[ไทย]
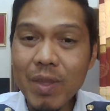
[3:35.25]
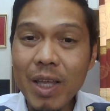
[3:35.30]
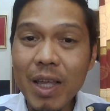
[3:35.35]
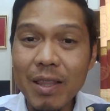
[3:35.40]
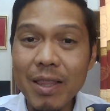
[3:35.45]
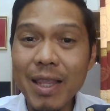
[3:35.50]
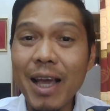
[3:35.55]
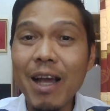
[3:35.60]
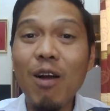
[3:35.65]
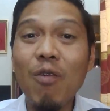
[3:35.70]

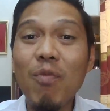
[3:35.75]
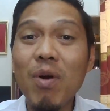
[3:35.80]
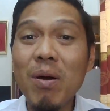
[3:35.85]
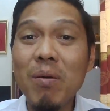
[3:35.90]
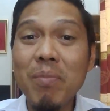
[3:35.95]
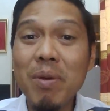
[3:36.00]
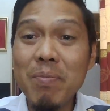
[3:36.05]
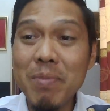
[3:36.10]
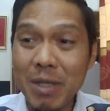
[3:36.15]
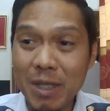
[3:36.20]
แต่คำว่า
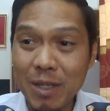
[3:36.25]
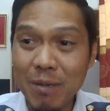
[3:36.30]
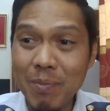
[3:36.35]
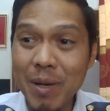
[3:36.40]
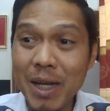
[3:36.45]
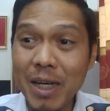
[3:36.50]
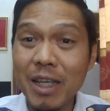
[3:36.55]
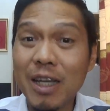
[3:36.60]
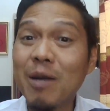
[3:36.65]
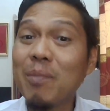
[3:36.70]
ไม่เหมือนชาว
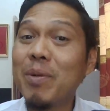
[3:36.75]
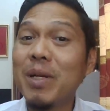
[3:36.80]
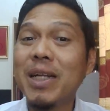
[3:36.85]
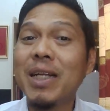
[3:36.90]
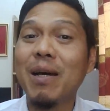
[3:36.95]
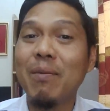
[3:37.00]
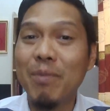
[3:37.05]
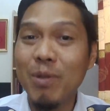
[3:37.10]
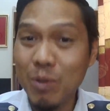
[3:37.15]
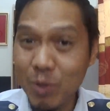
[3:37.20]
บ้านนี้เขาไม่ได้
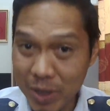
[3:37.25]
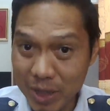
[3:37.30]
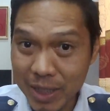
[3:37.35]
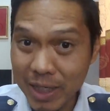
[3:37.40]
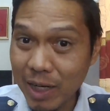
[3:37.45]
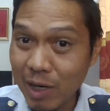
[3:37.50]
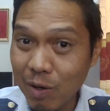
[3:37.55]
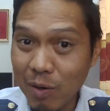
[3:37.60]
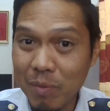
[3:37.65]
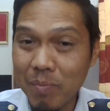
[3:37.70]
ทำให้คนอื่น
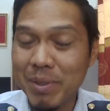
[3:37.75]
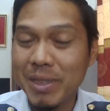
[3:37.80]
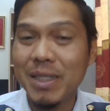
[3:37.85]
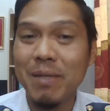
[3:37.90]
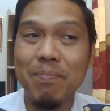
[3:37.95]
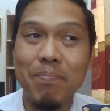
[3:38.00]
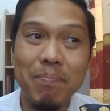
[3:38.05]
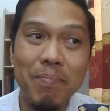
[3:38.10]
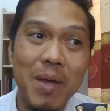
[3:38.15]
เดือดร้อนมันจะ